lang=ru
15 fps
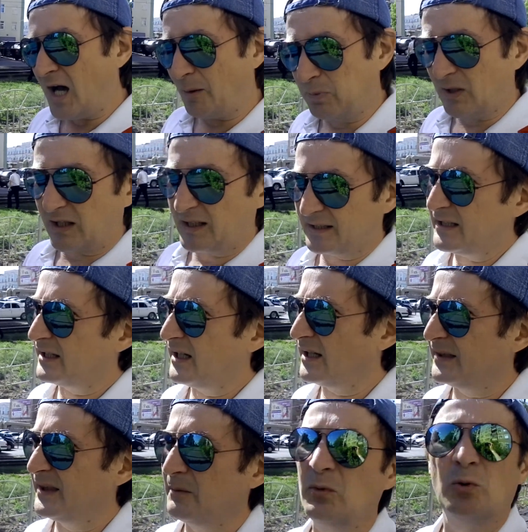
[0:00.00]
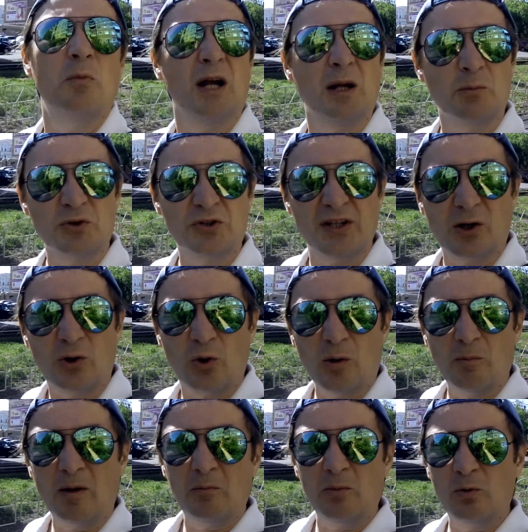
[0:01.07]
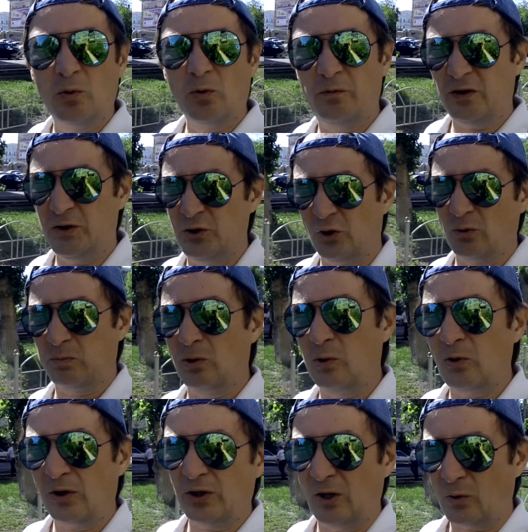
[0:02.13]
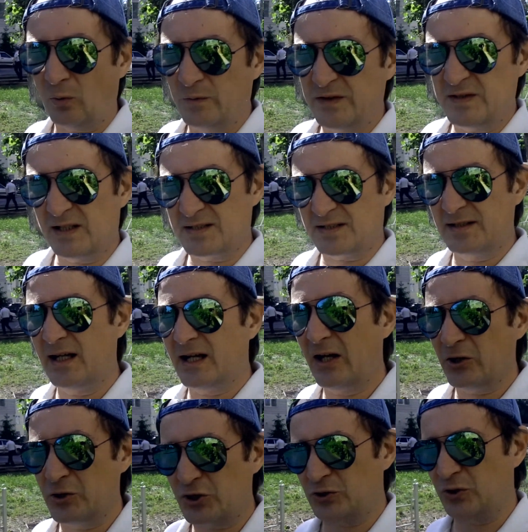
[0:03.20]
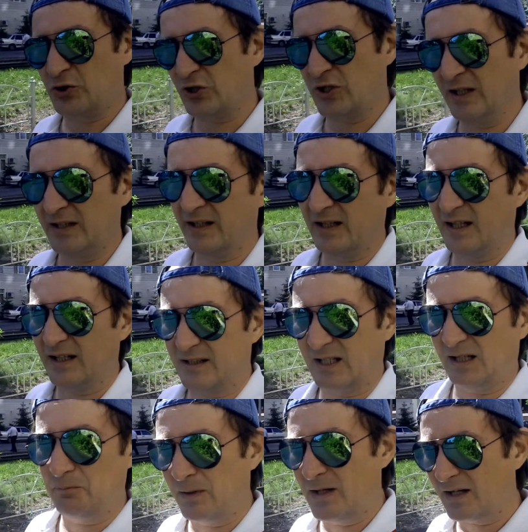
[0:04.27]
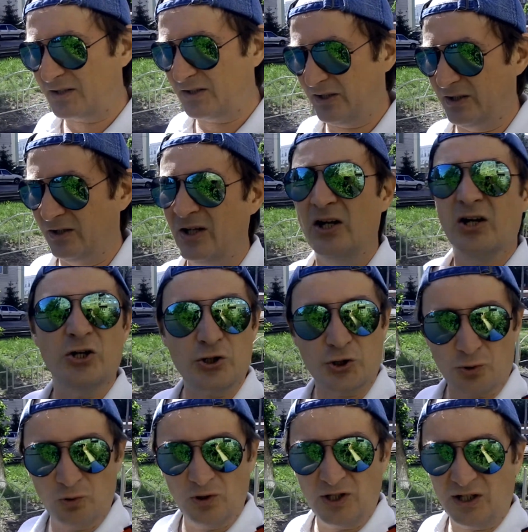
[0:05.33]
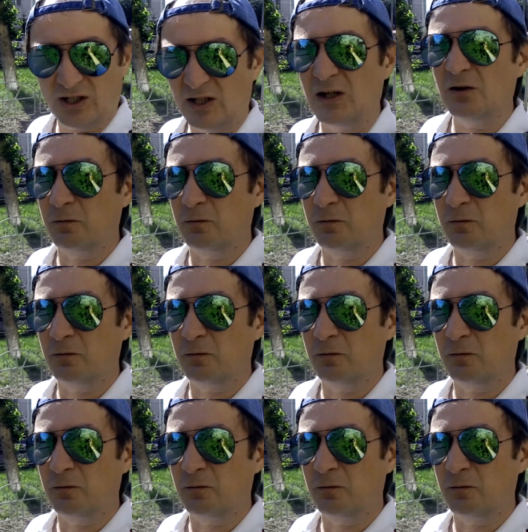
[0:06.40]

А благодаря одному моему знакомому видеоблогеру все знают, что члены этой партии – жулики и